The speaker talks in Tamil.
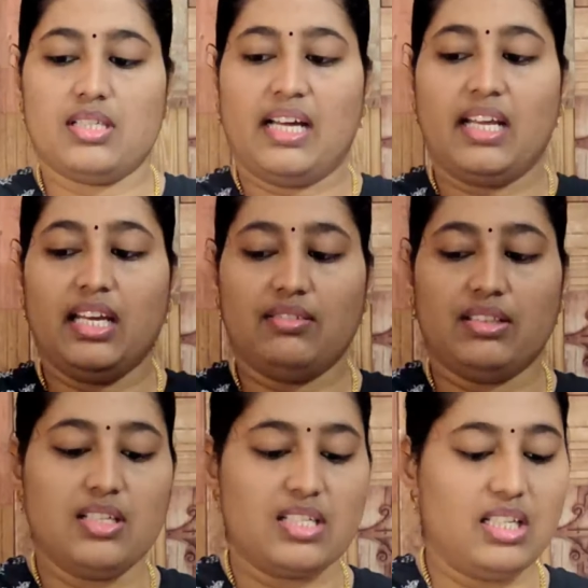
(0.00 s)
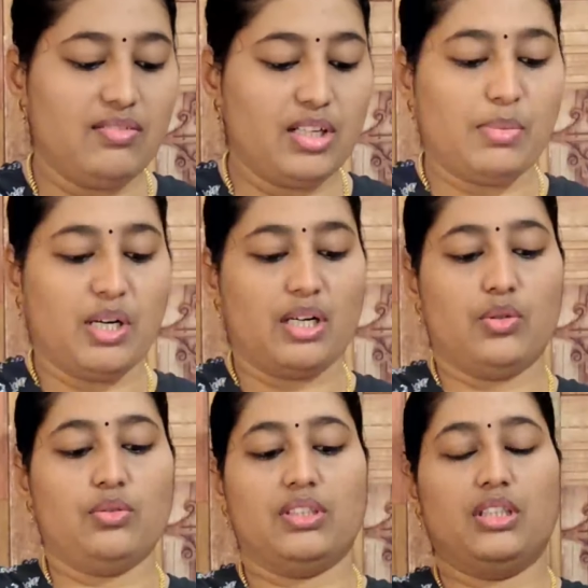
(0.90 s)
சாரியில் வந்து சில்வர்
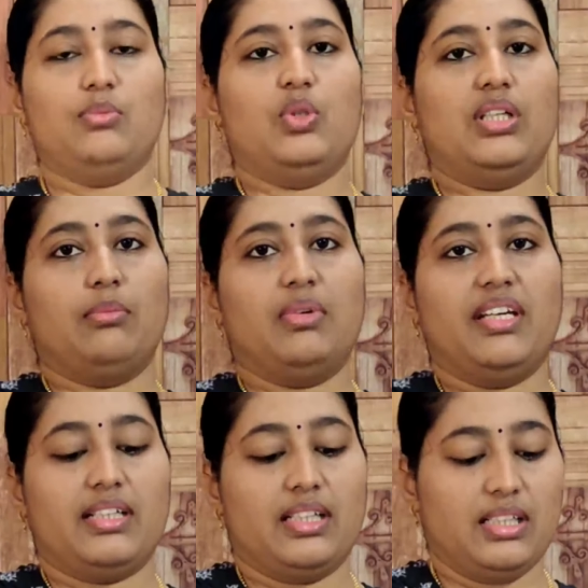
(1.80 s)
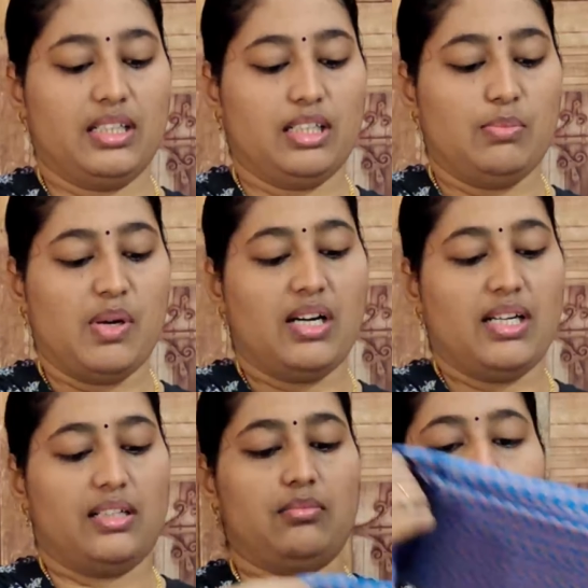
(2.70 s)
பார்டரும் வந்து புட்டா மாதிரி அங்கங்கே இருக்குது
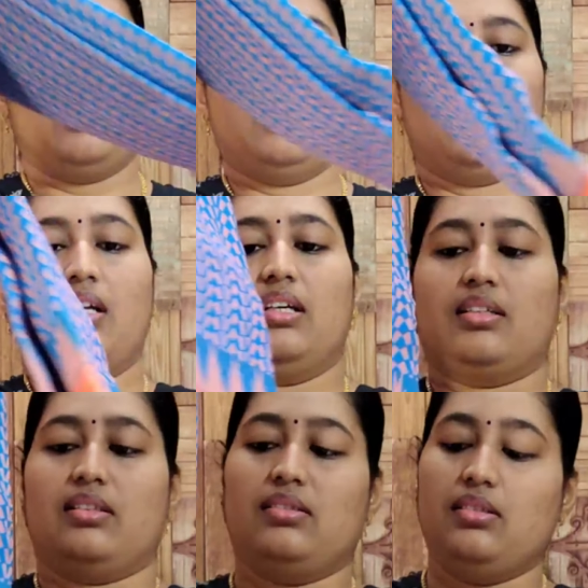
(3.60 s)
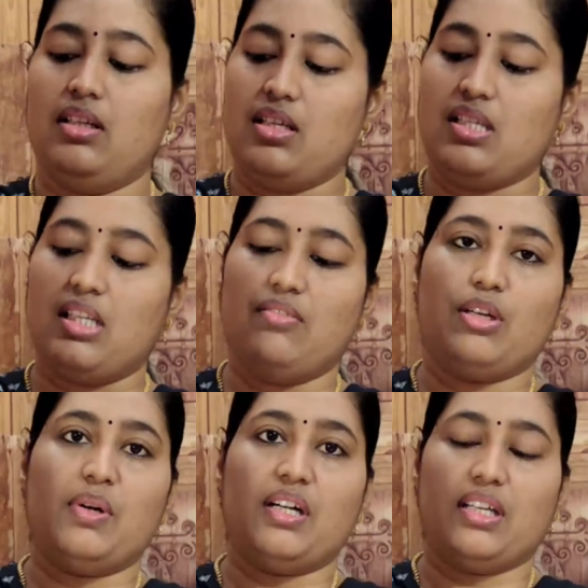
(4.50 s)
பார்டர் பார்டரில் இருக்குது
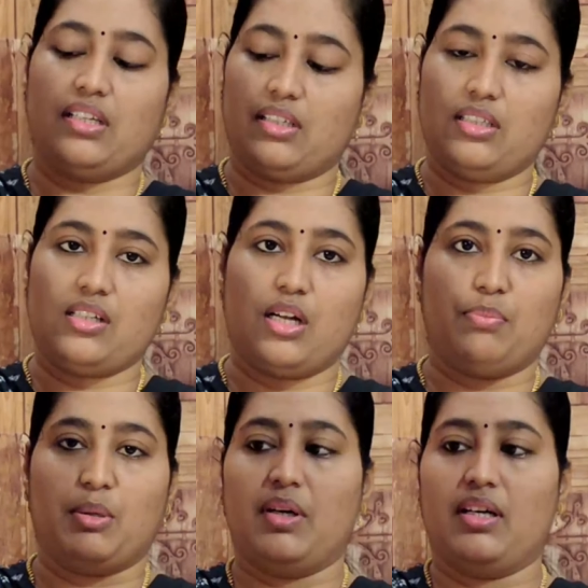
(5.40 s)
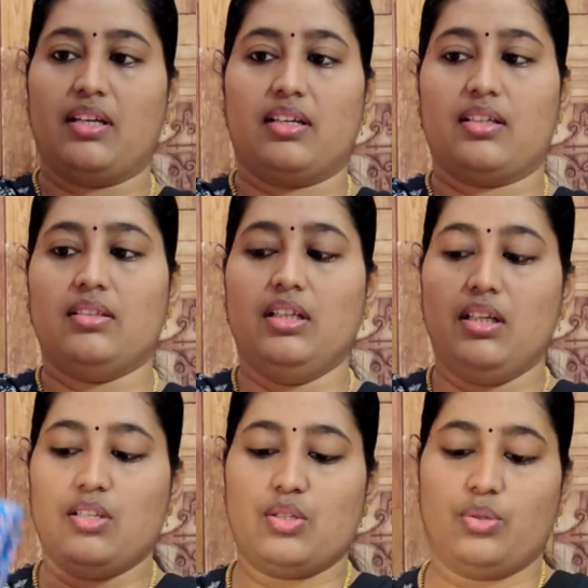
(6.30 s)
சில்வர் பார்டர் இருக்குது காப்பர் பார்டர் இருக்குது
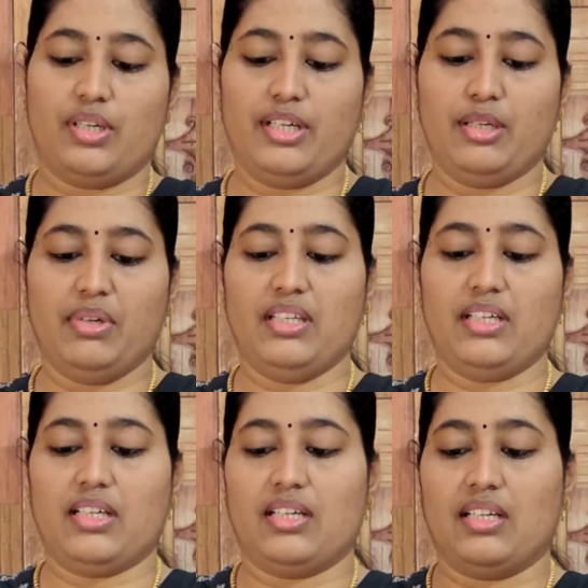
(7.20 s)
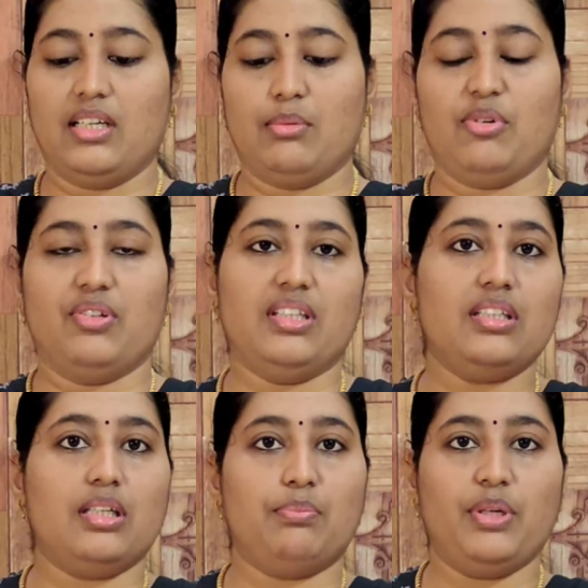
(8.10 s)
ஸோ ரெண்டுமே இருக்கிறனால நம்ம வந்து
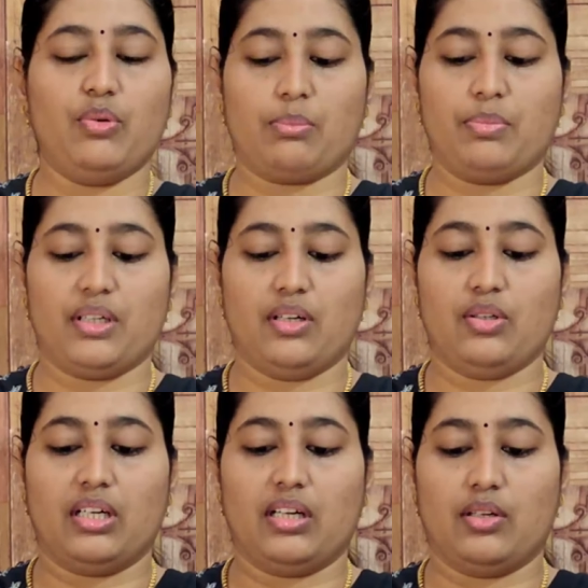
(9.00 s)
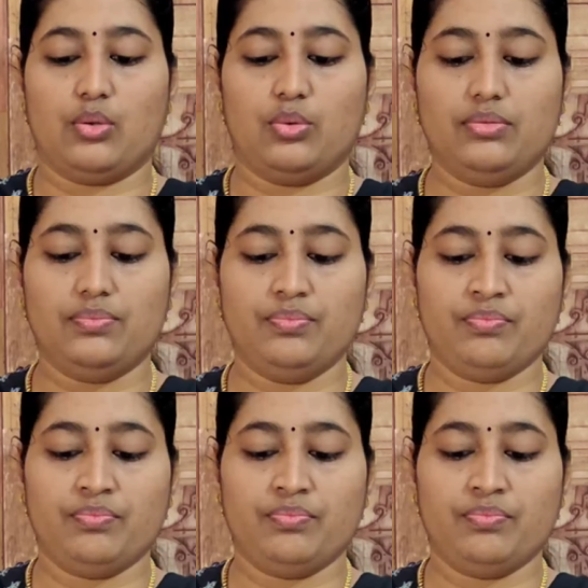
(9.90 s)
எப்படி ஒர்க் பண்ணாலும் நல்லாயிருக்கும்